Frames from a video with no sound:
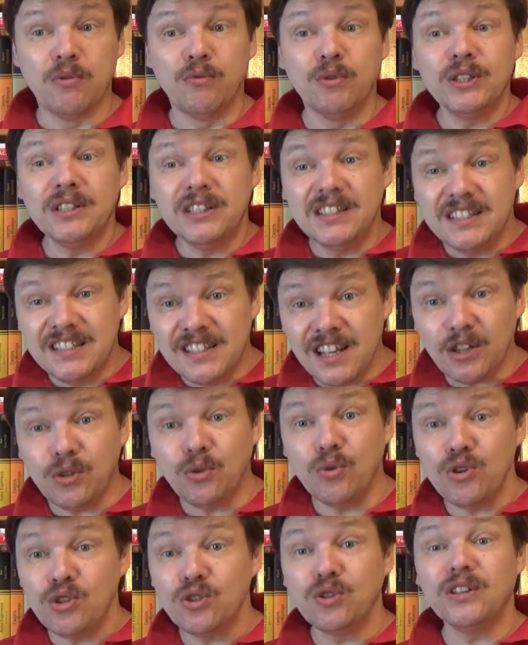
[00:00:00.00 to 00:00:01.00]
Вот за
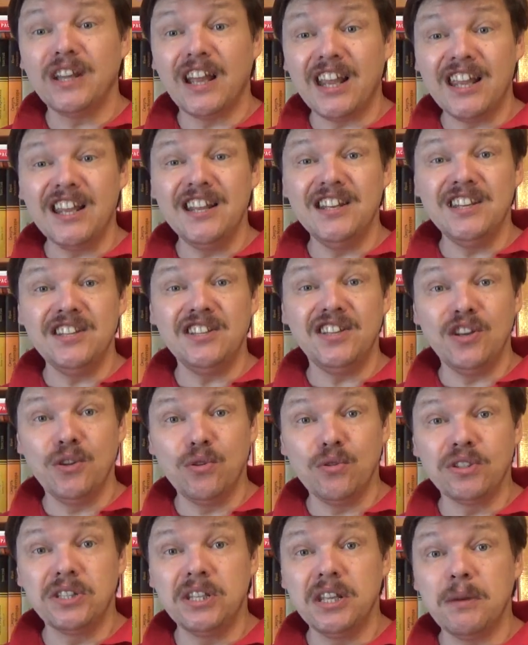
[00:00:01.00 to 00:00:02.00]
то, что такие
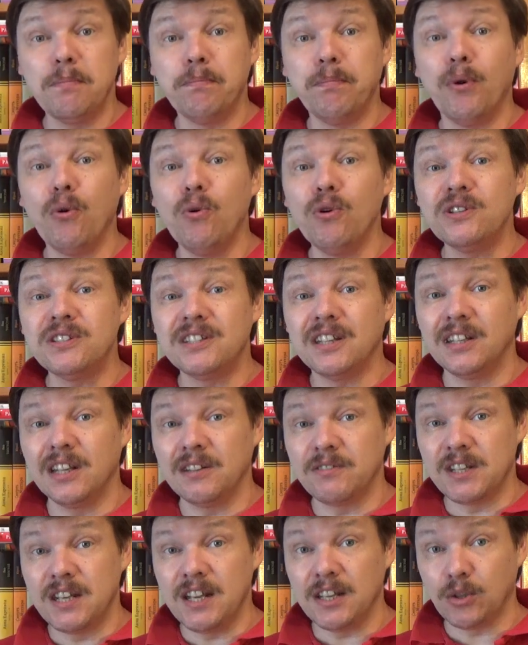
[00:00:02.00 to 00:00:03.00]
несерьезные, просто
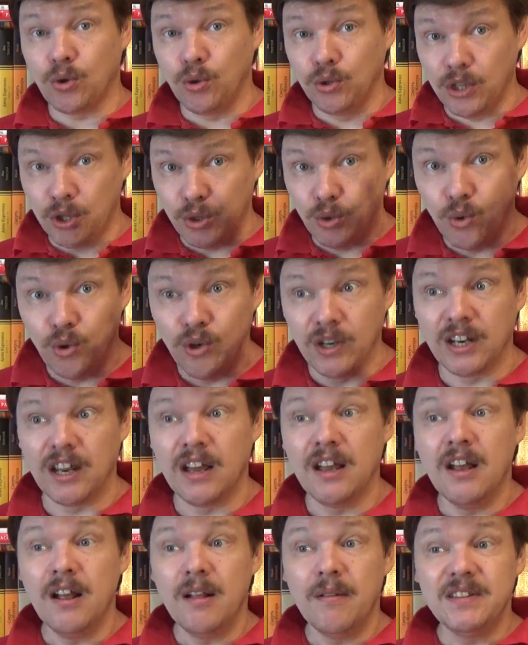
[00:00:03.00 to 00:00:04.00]
на взгляд Конан Дойля,